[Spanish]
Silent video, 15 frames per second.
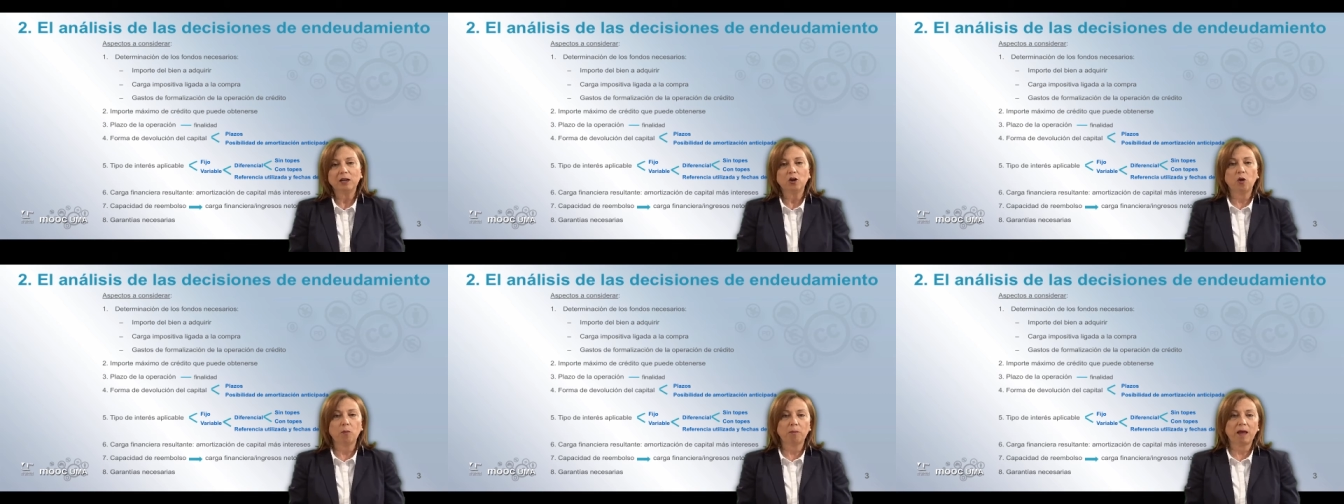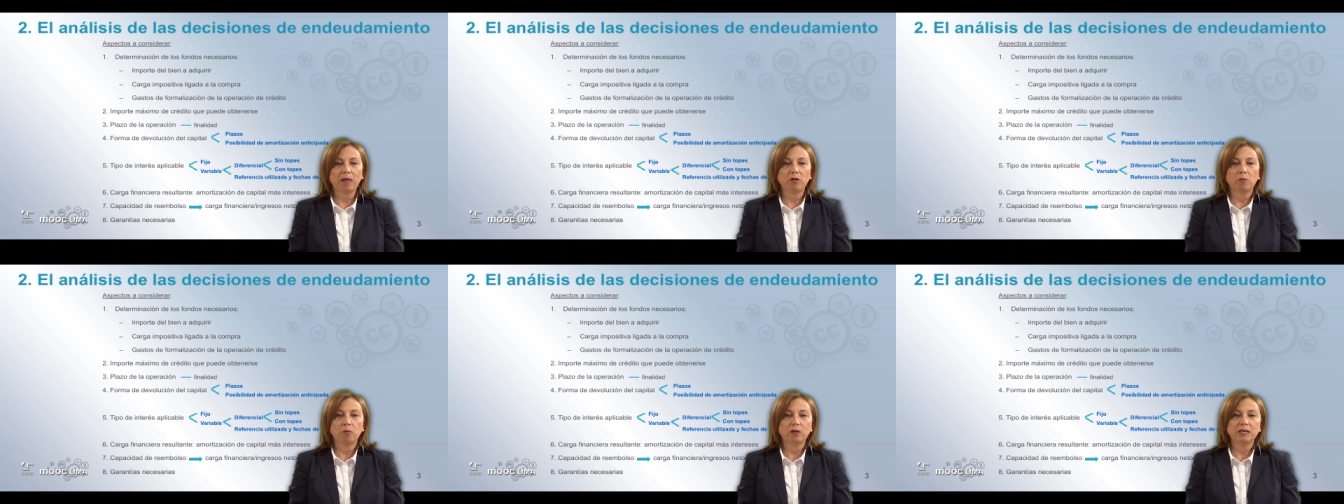los
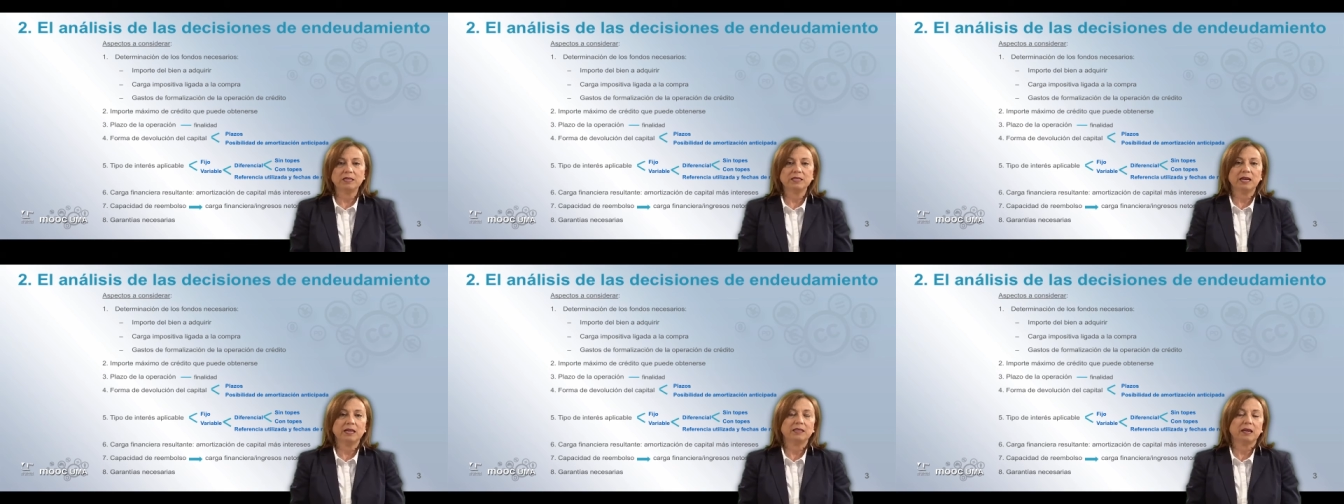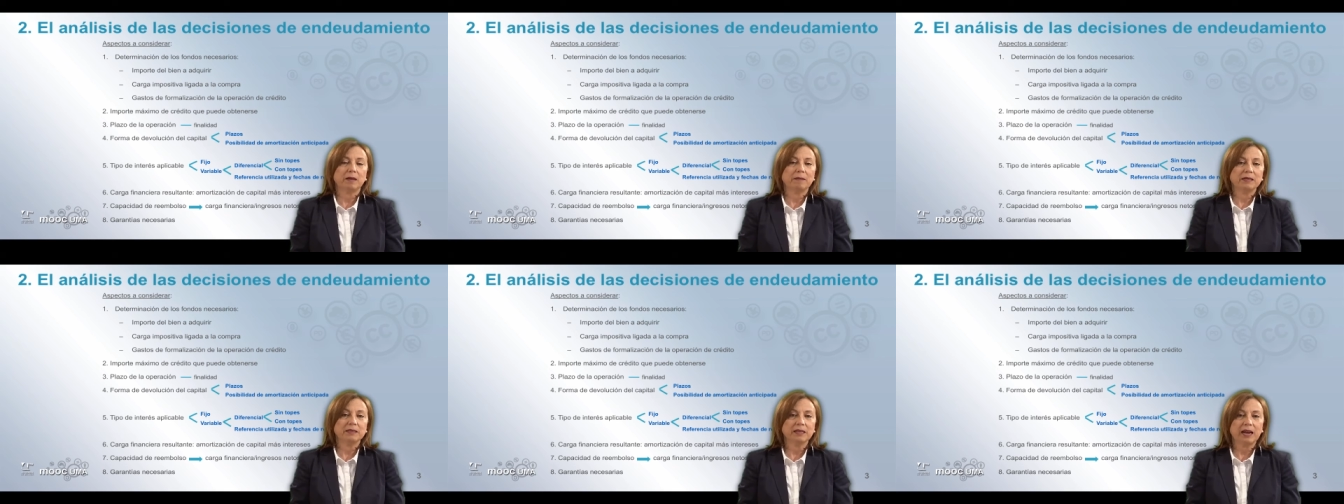plazos pueden ser
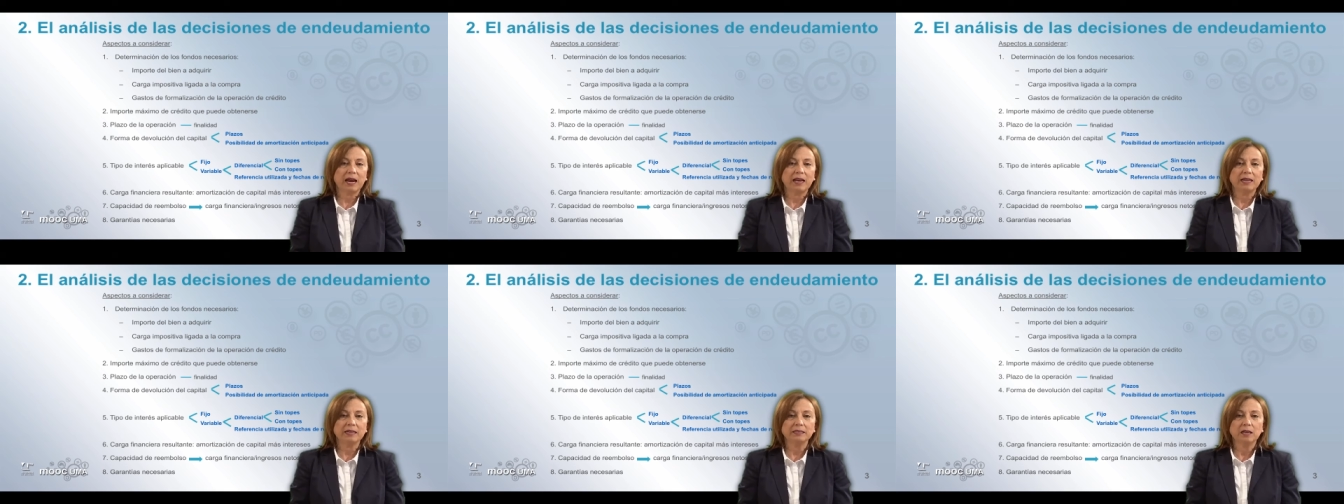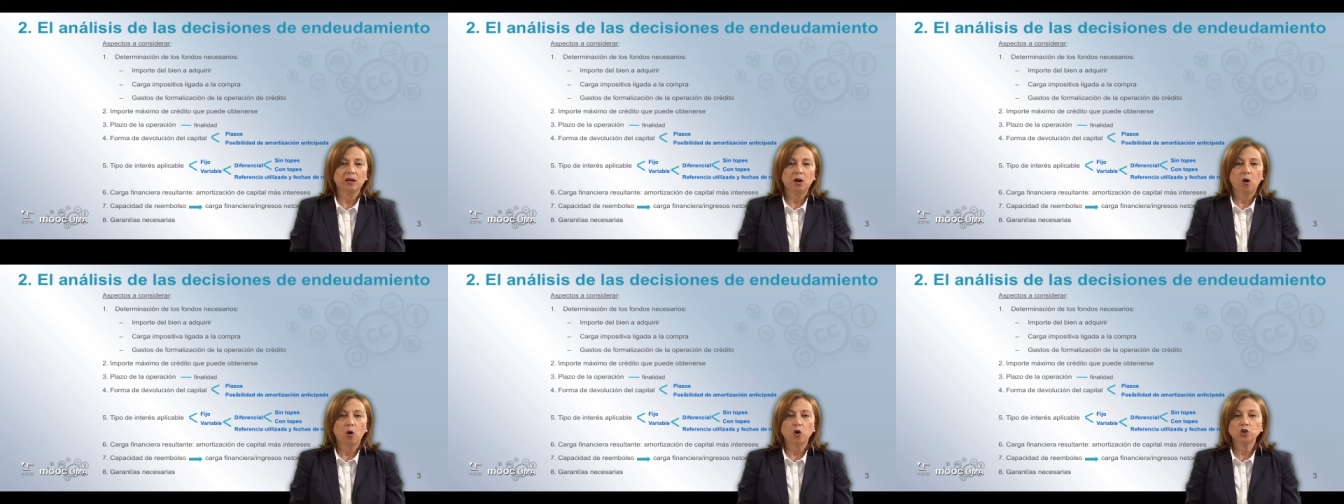trimestrales
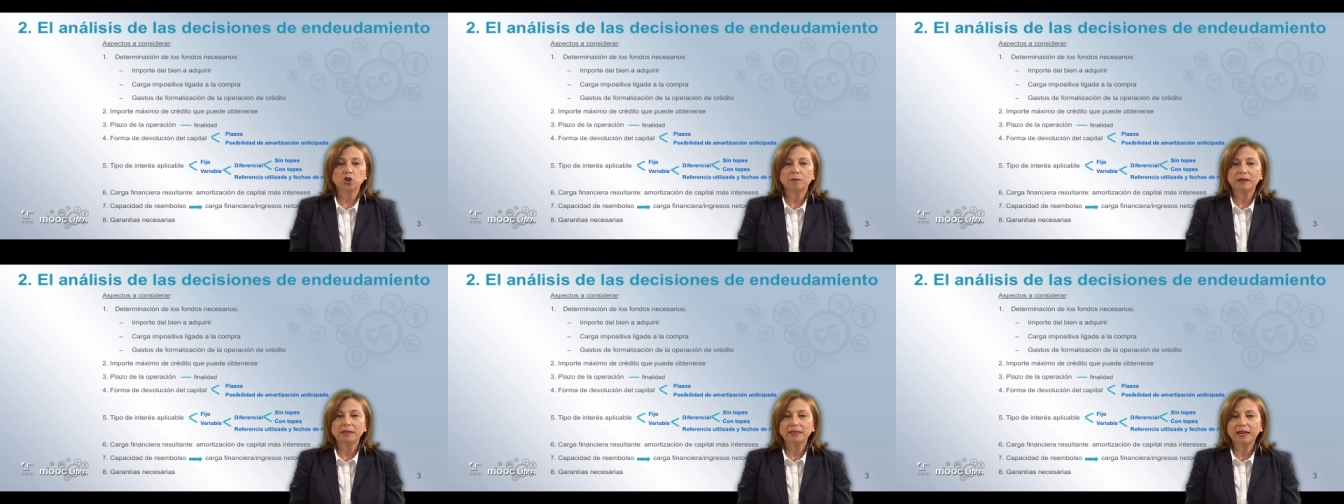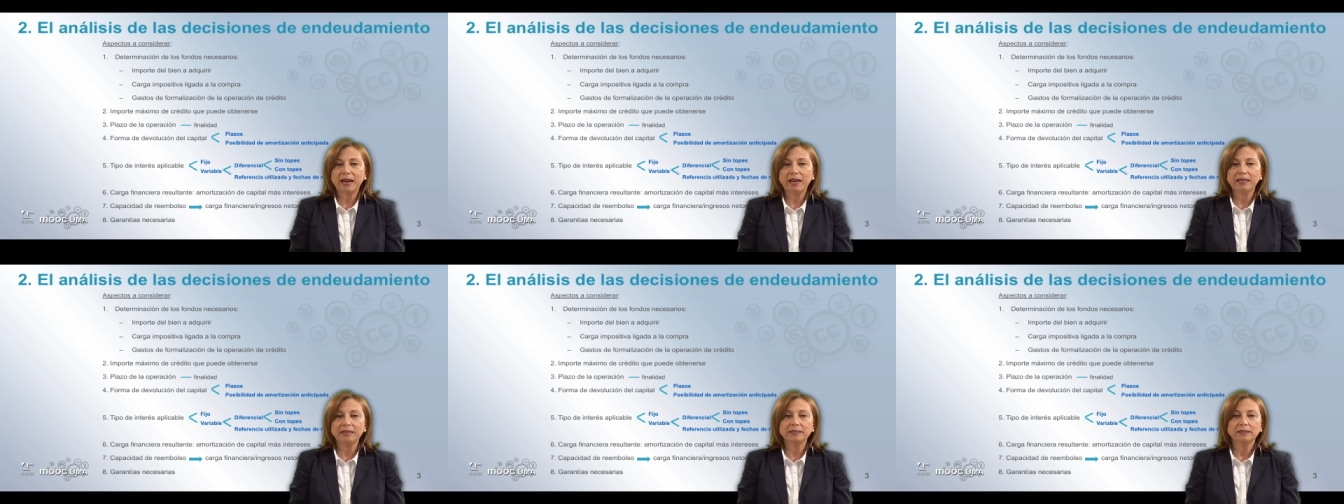o
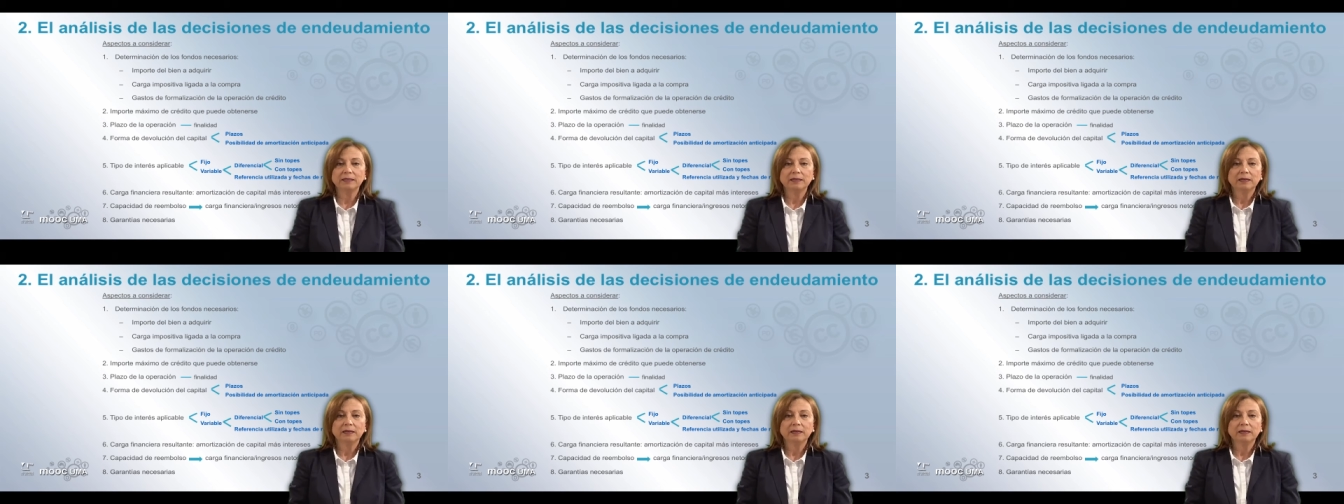semestrales,